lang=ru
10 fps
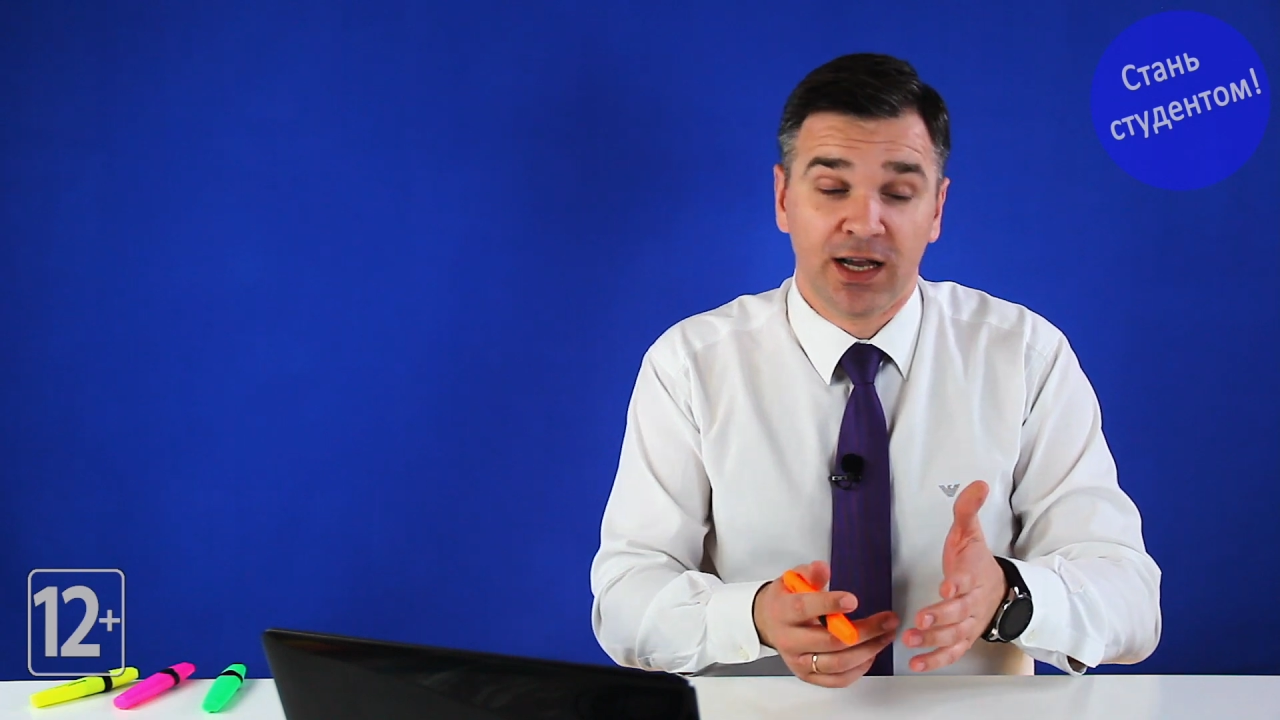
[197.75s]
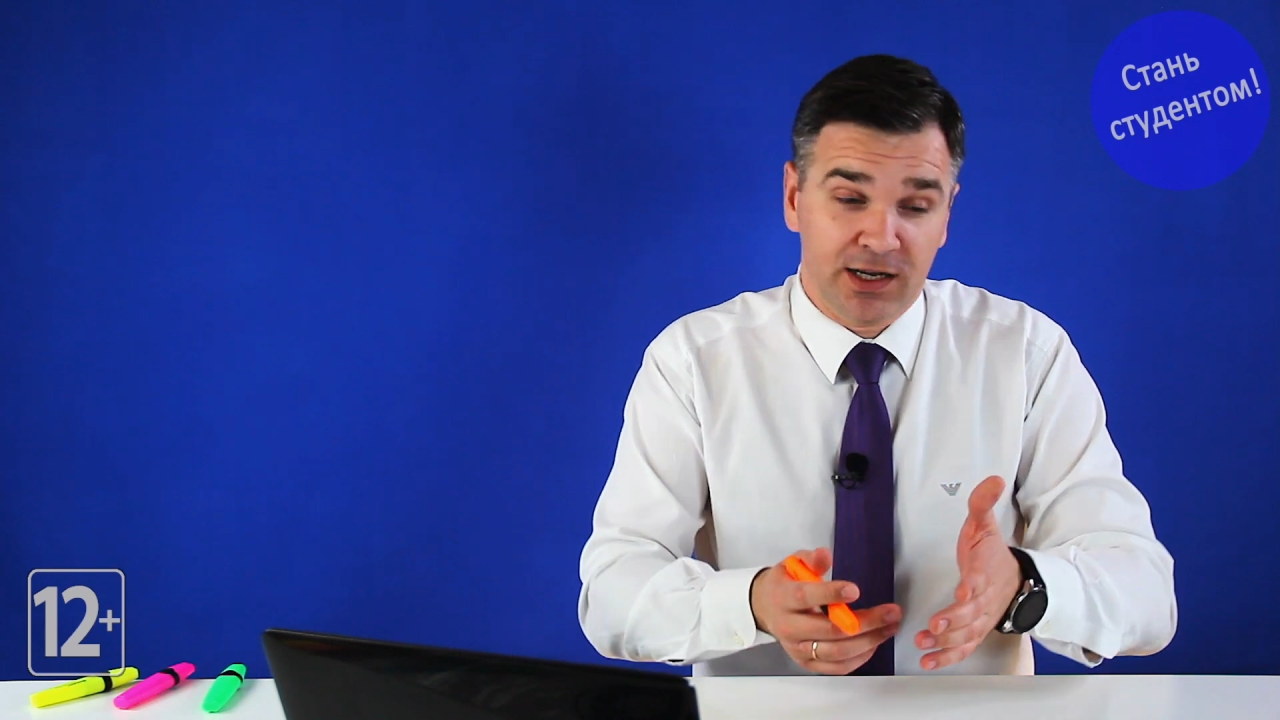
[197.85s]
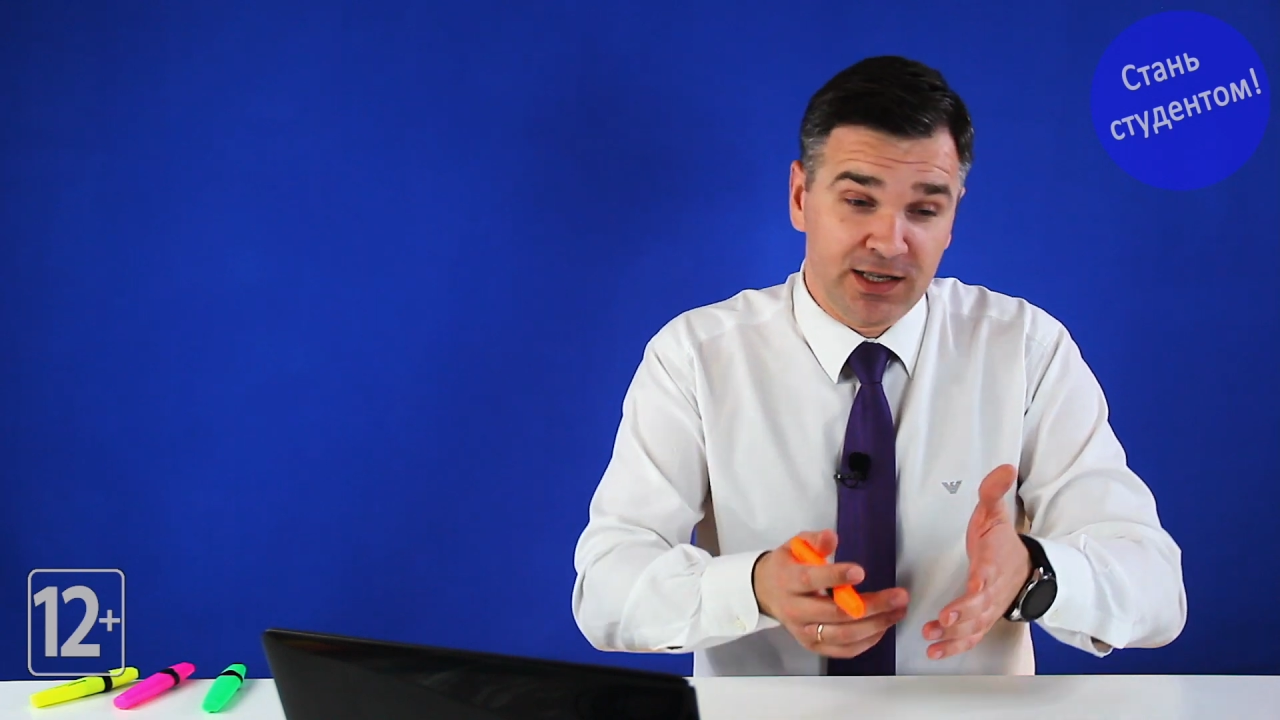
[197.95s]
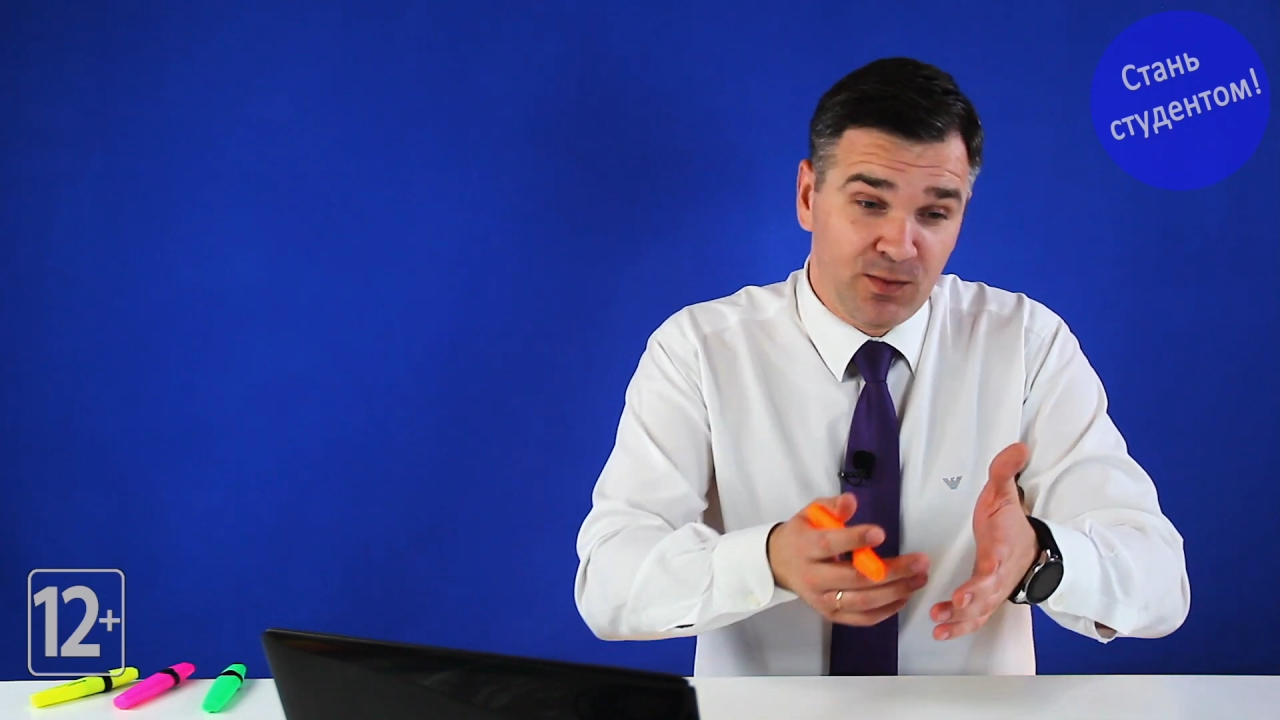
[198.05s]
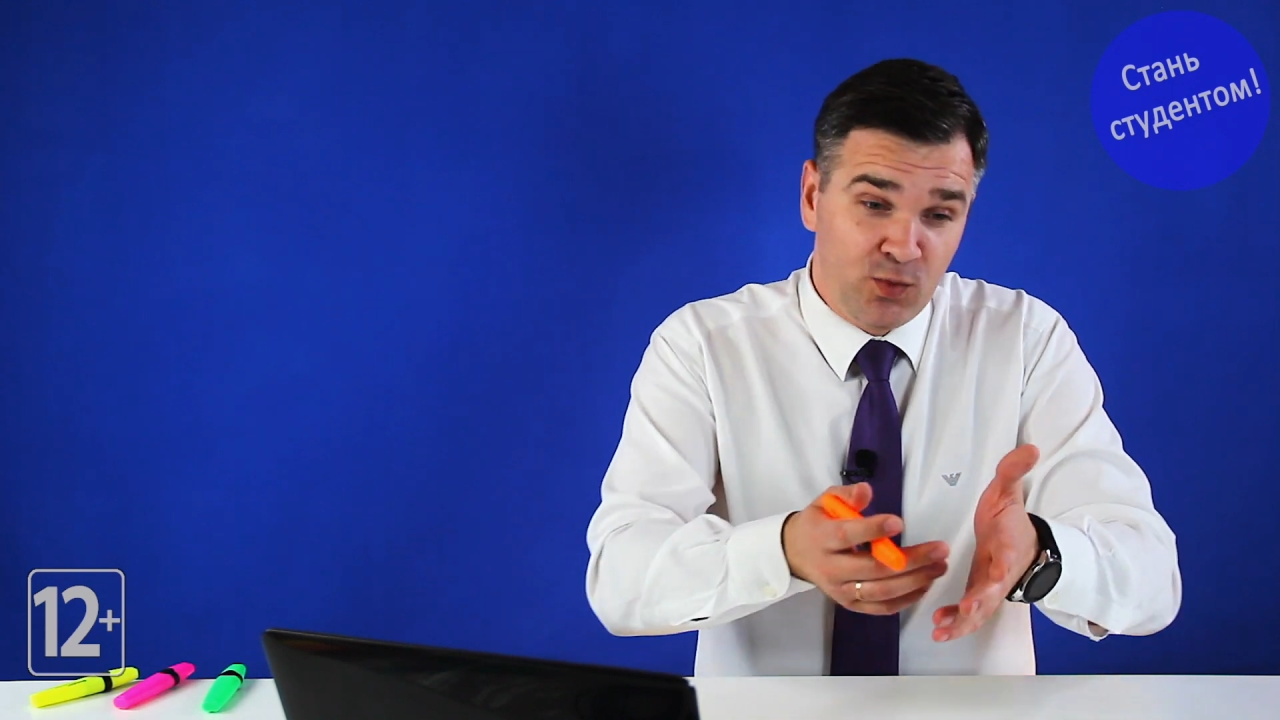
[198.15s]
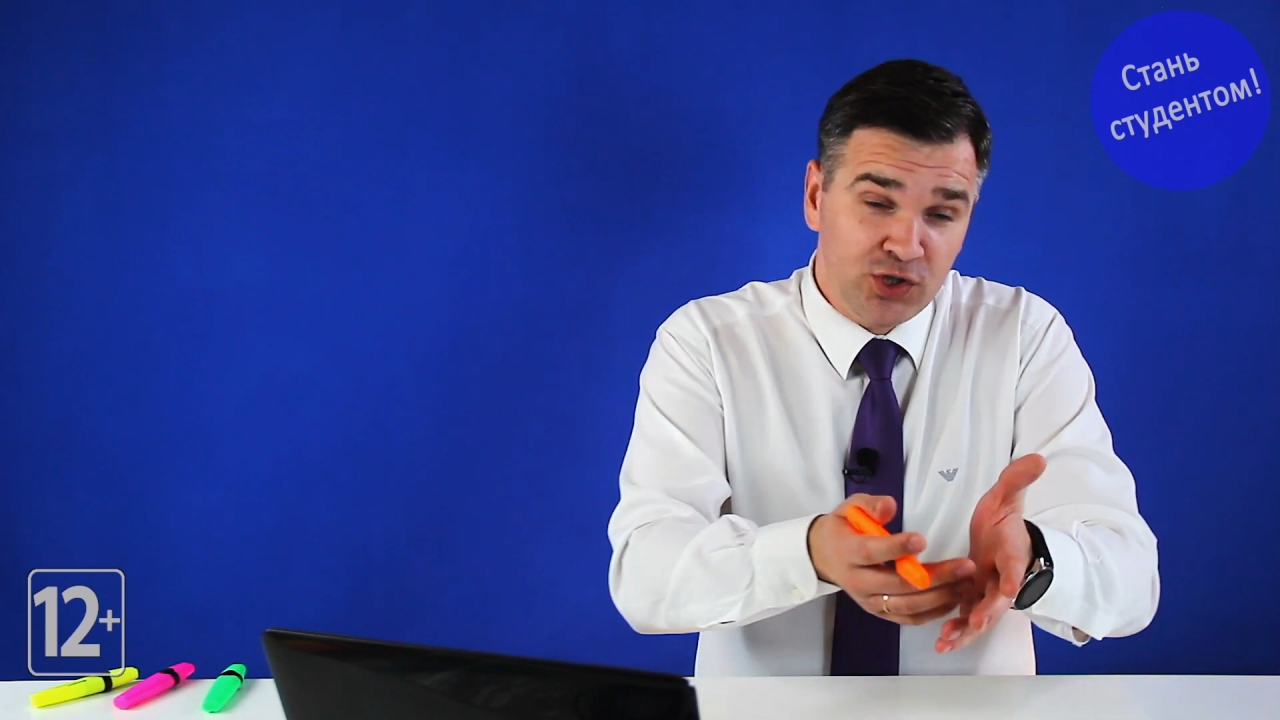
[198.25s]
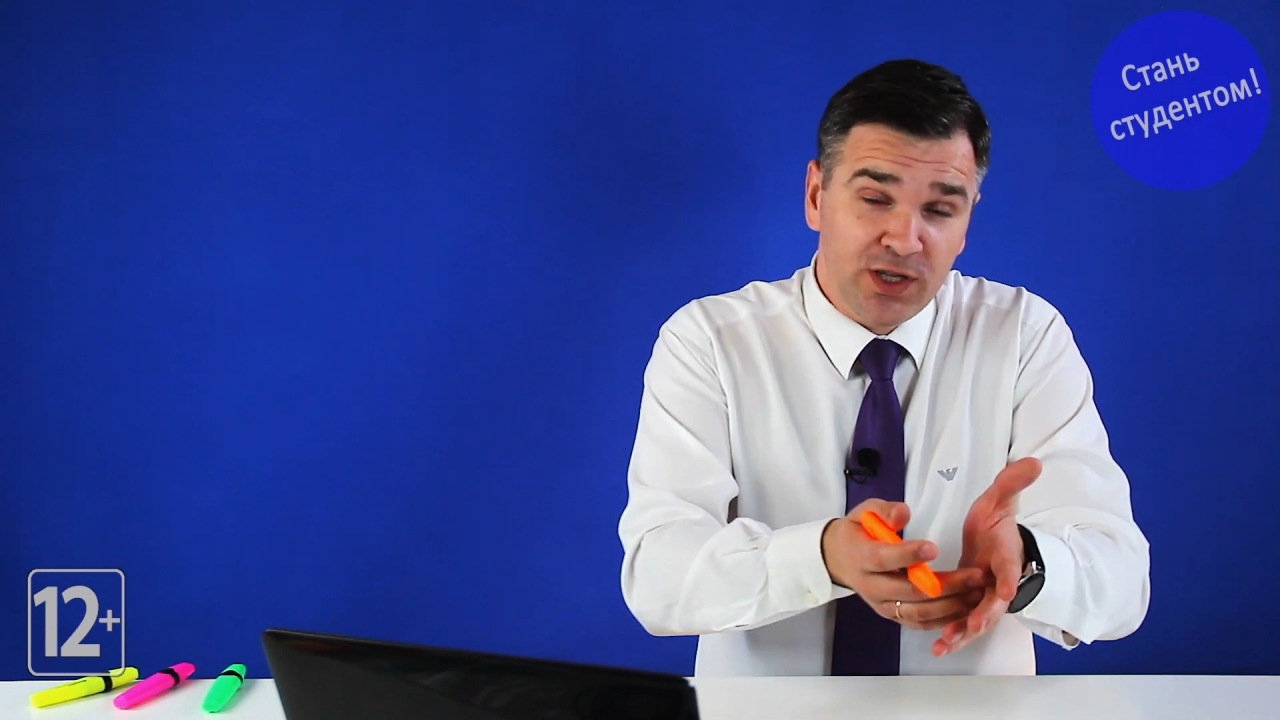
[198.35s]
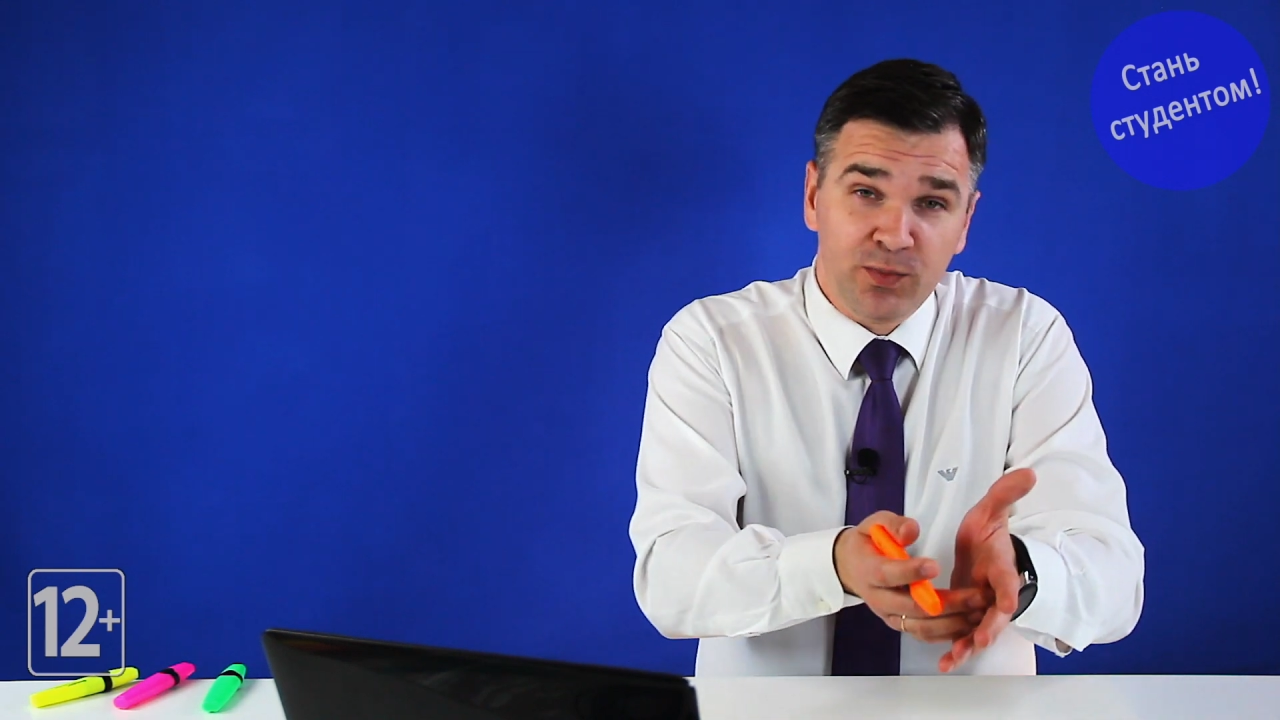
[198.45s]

когда можно